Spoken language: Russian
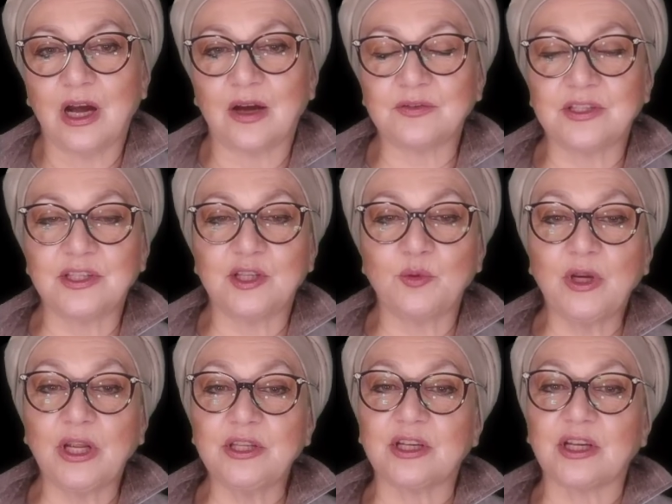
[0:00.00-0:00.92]
А в
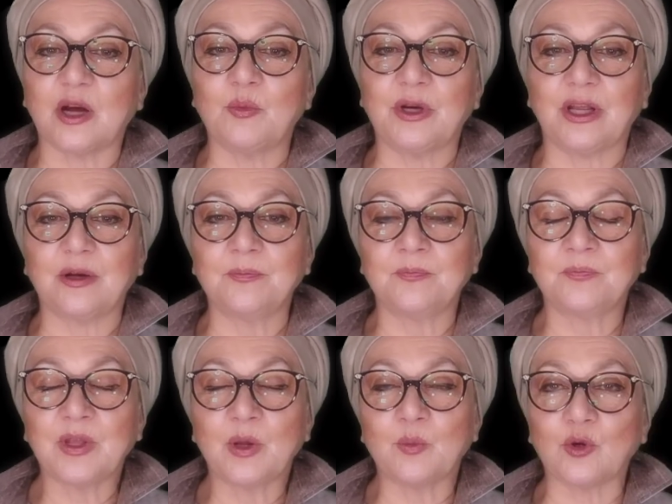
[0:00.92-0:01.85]
сентябре-декабре –
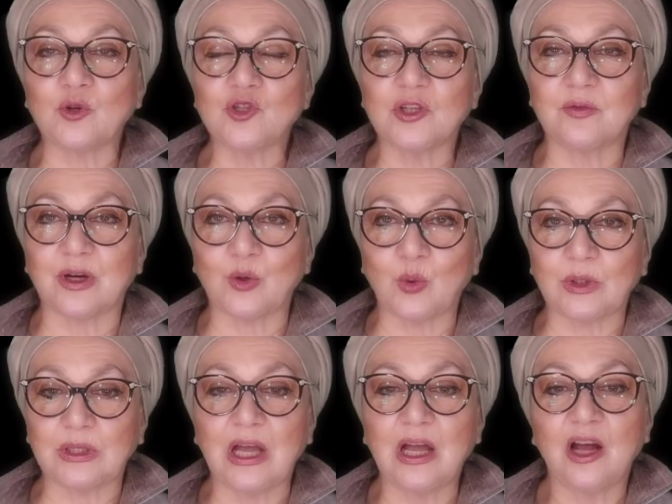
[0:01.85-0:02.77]
прошлого
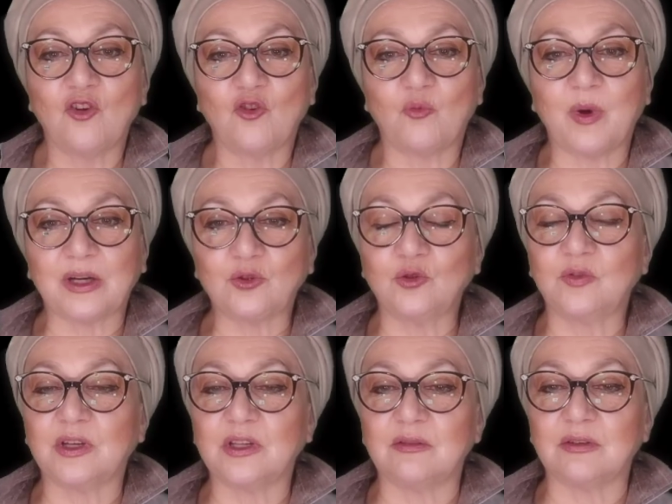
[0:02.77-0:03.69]
года в
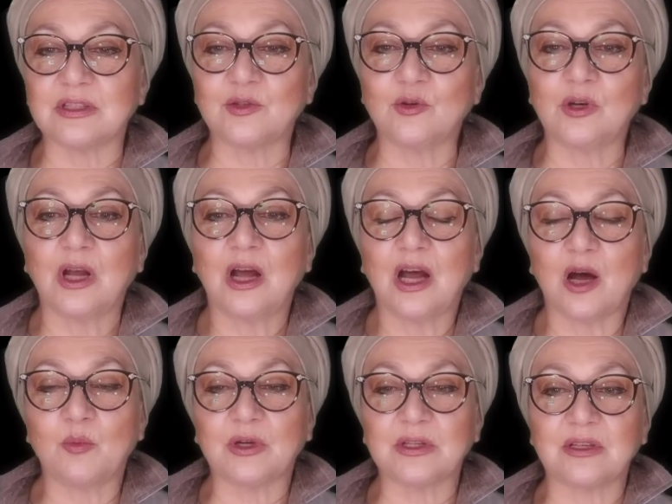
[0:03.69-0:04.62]
порту Владивосток
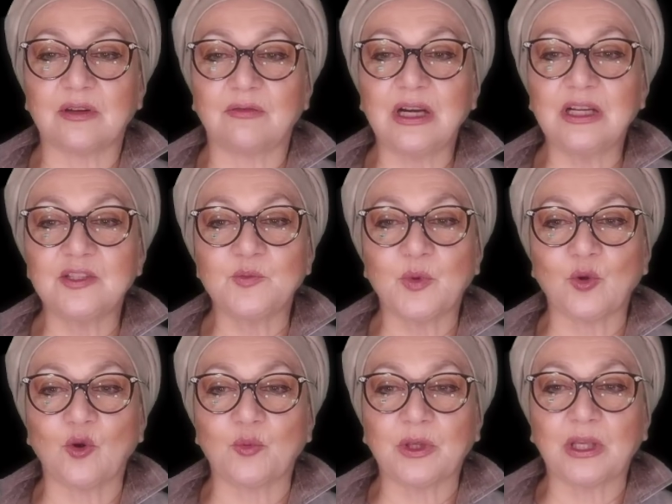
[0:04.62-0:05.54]
образовались
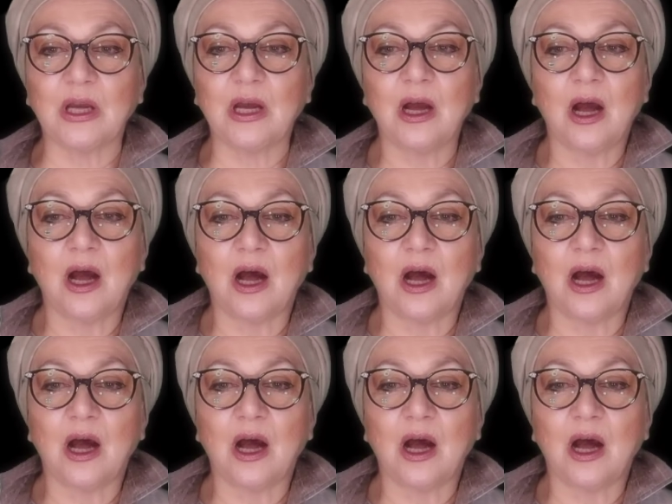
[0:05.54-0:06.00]
пробки,